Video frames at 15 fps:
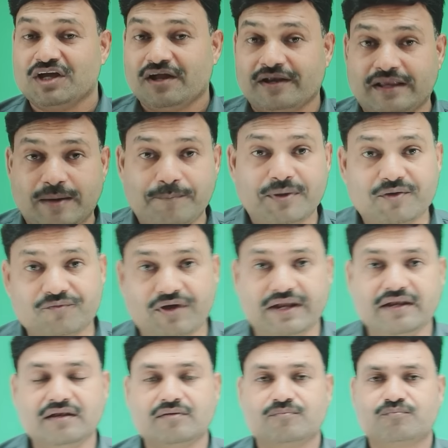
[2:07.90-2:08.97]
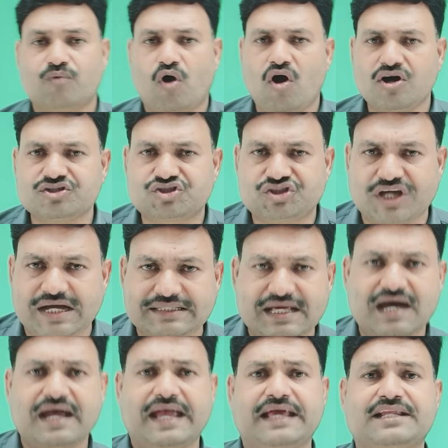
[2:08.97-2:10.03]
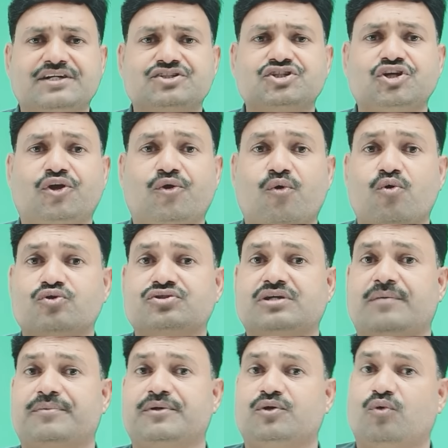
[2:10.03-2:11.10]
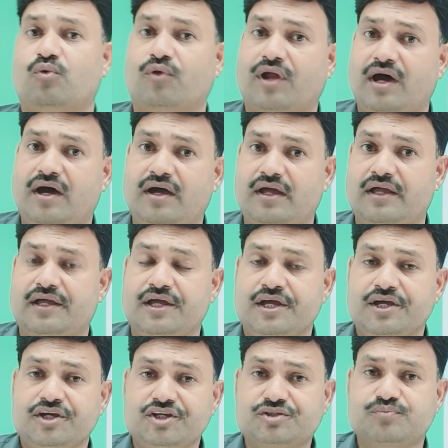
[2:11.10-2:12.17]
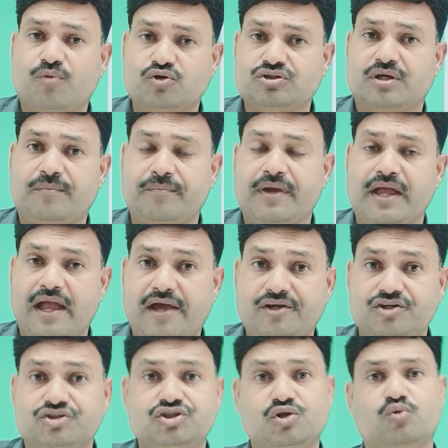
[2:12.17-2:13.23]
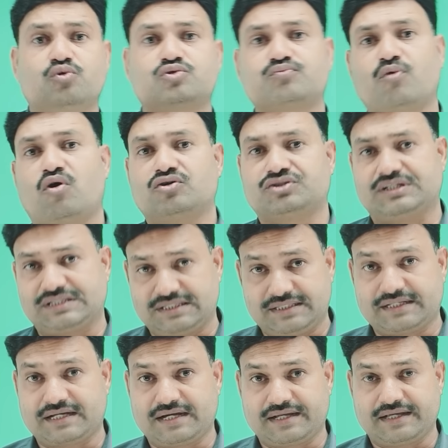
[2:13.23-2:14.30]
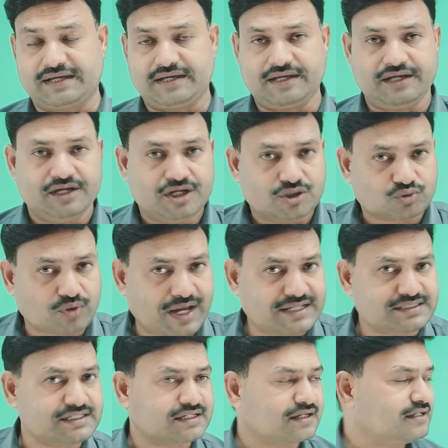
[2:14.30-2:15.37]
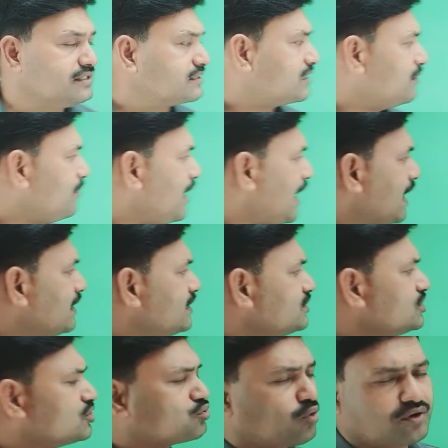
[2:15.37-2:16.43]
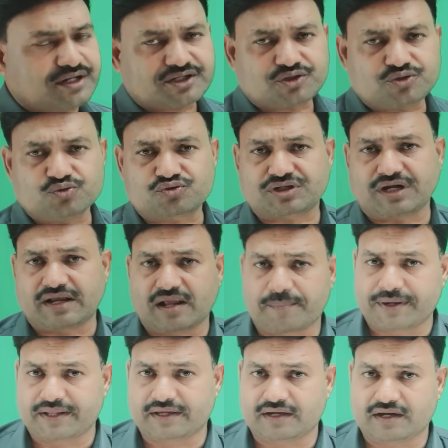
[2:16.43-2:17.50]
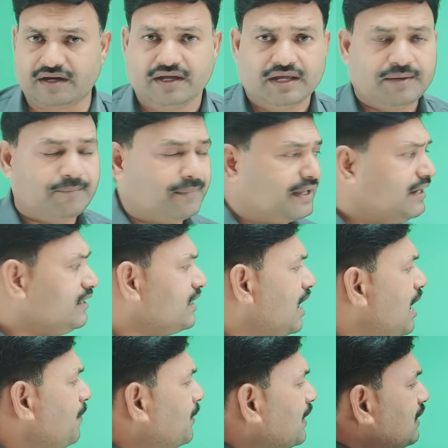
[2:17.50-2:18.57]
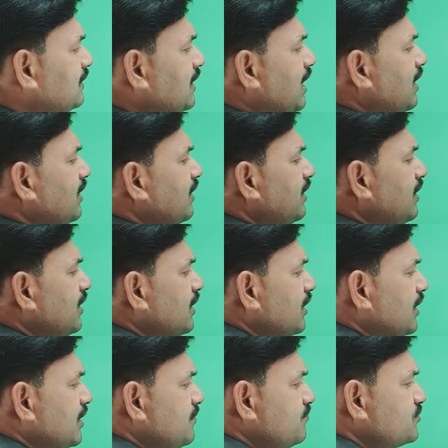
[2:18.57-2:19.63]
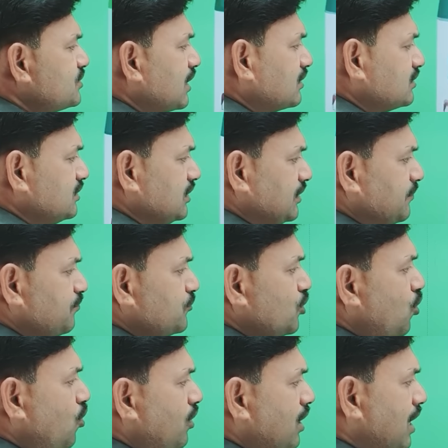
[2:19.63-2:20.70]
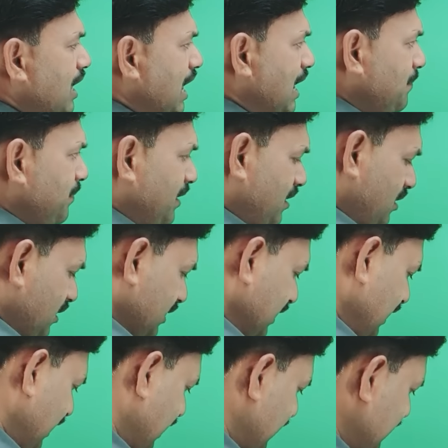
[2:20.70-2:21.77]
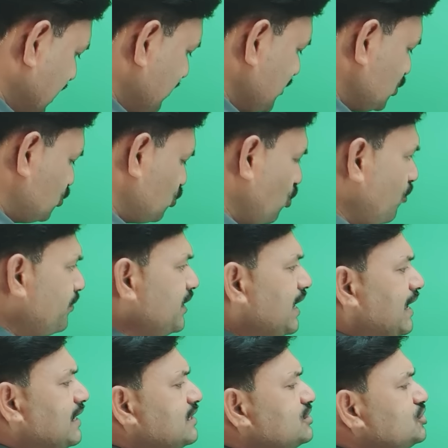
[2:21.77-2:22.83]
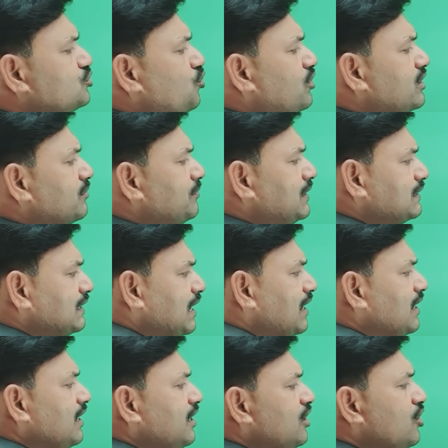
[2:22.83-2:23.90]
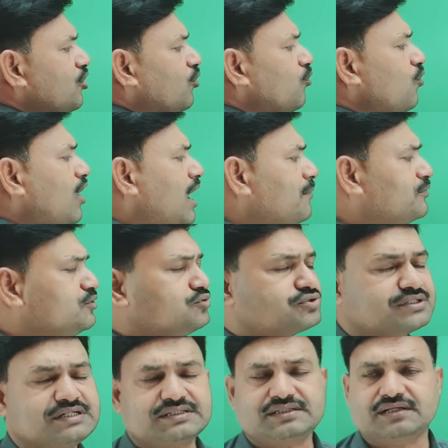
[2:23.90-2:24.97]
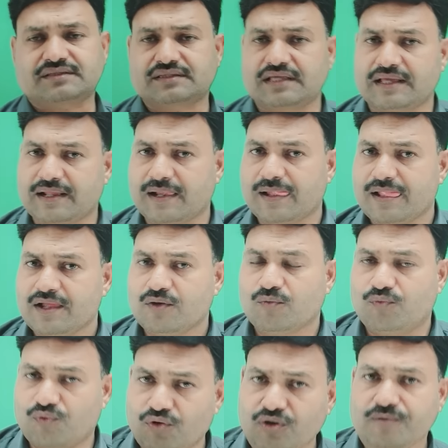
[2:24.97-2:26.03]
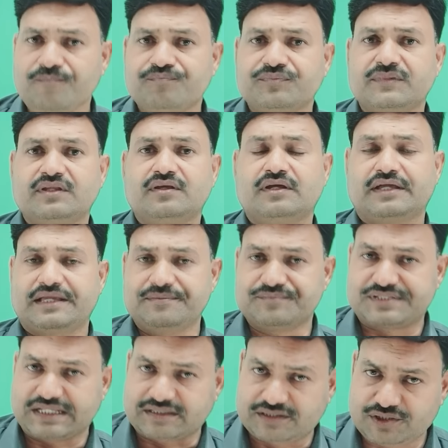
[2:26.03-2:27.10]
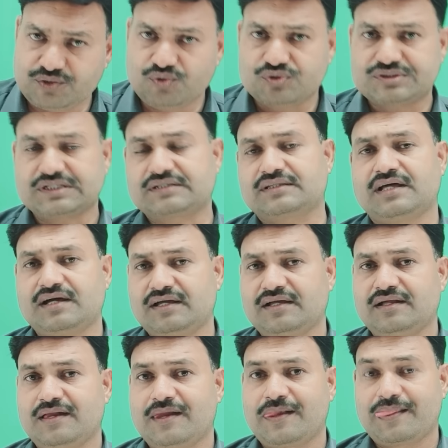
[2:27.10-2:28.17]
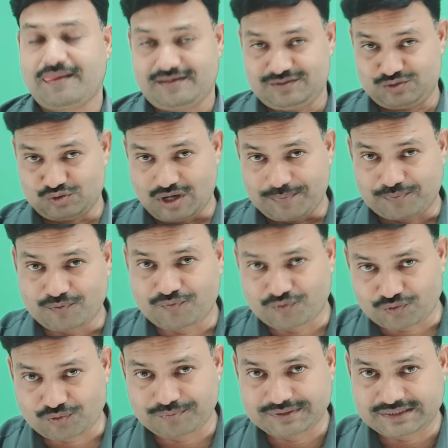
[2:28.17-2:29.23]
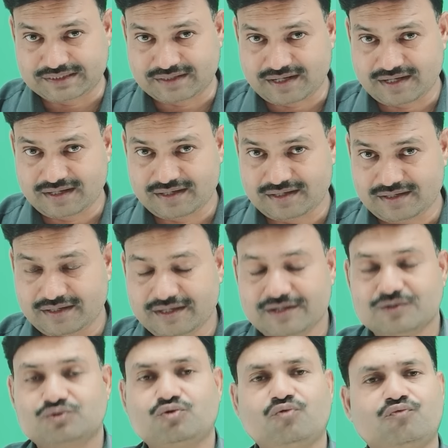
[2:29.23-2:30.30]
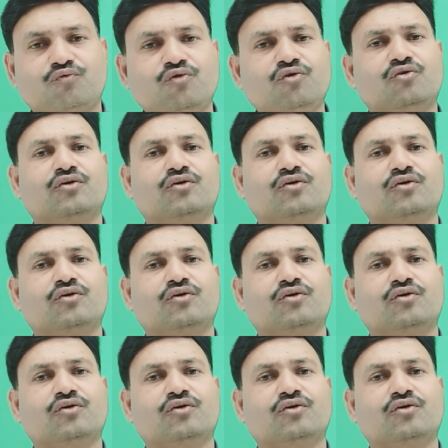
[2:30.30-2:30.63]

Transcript: नंबर वन बहुत ज़्यादा एनर्जी लॉस अभी हो रहा है इस मौसम में एनर्जी लॉस बहुत ज़्यादा देखा गया है तो ऐसी कंडीशन में एनर्जी टॉनिक यूज़ करना पड़ेगा मैंने यहाँ पर लिया है हिम शक्ति और आपके एरिया में जो भी एनर्जी टॉनिक मिलता है वो आप यूज़ कर सकते हैं वो हिम शक्ति हो सकता है जो आपको फ़ोटो में दिख रहा है तो वो